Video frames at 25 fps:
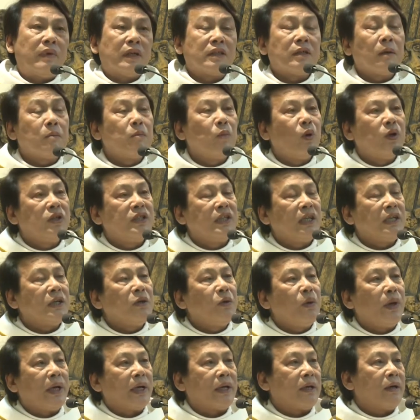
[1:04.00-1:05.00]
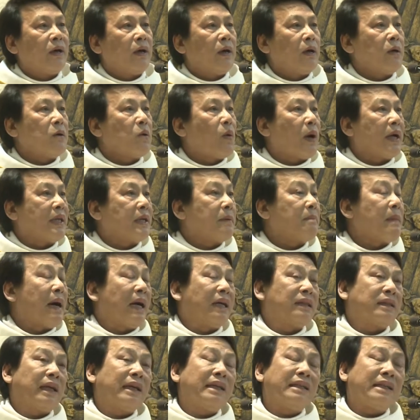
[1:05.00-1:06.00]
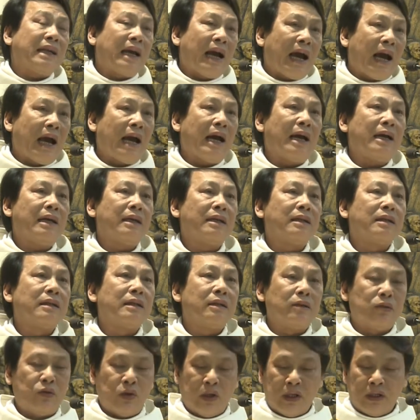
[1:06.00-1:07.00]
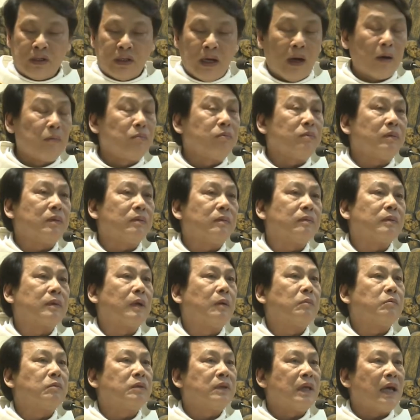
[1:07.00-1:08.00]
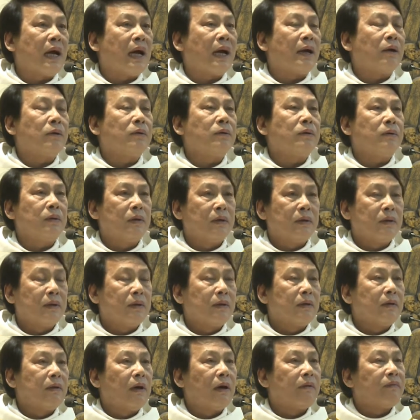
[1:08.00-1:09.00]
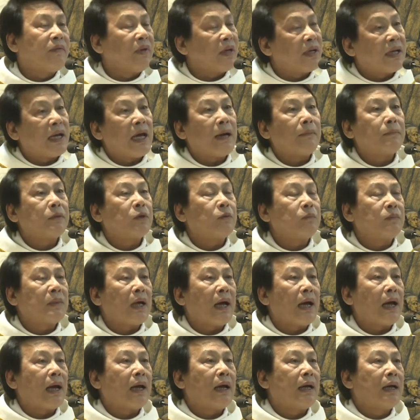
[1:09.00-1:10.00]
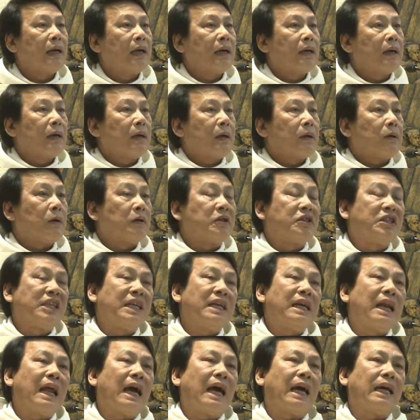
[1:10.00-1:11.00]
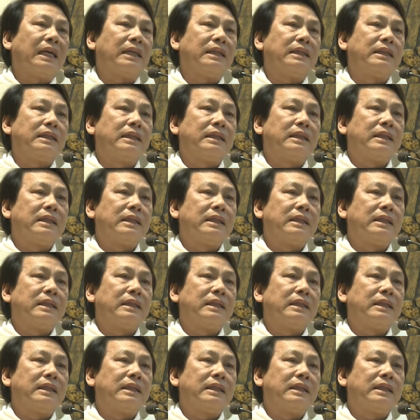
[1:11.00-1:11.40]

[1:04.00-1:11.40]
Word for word: Và trong buổi diễn nguyện đó ngoài những bài thánh ca truyền thống công giáo Việt Nam chúng ta còn diễn lại